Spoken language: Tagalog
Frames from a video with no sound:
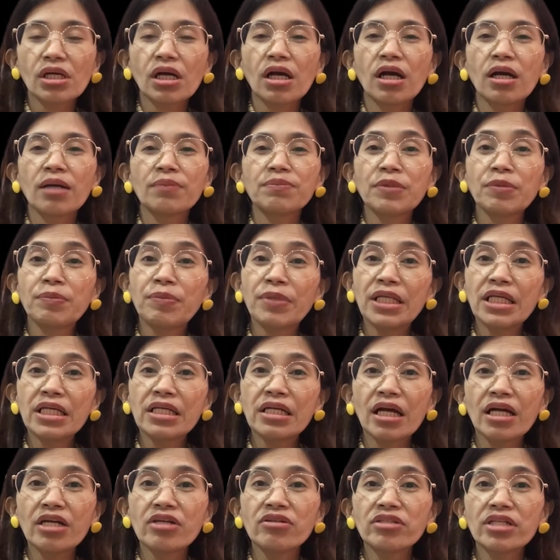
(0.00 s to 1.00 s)
uh, bibili
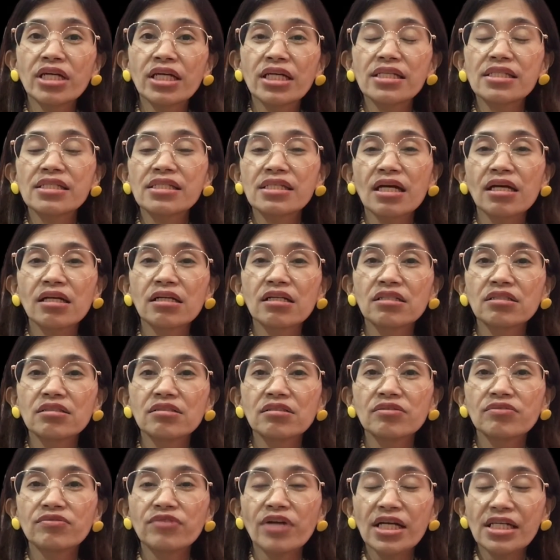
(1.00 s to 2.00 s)
kayo ng
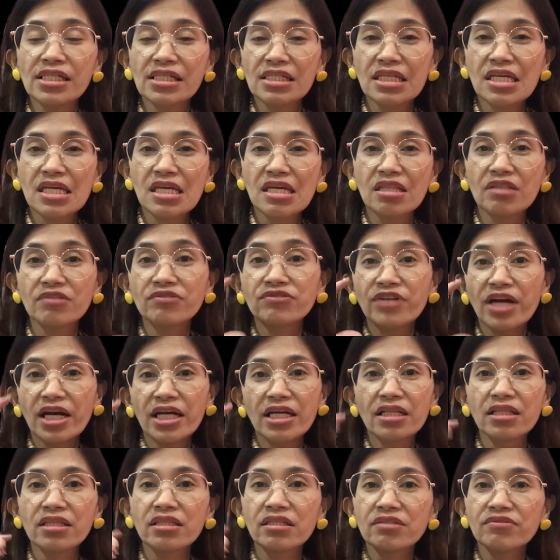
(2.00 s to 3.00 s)
isang vaccine,
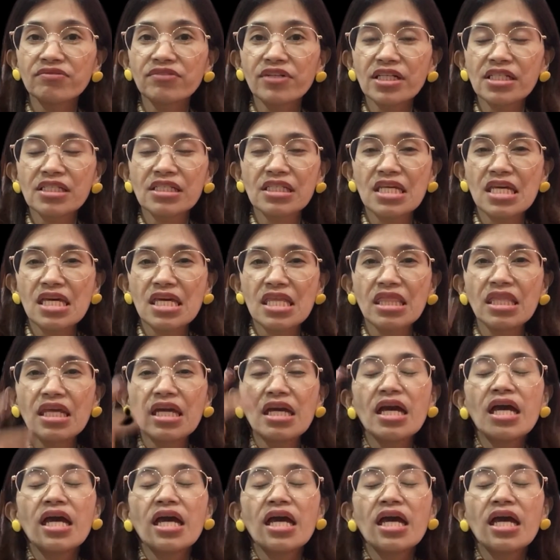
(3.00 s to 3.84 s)
vial ng vaccine.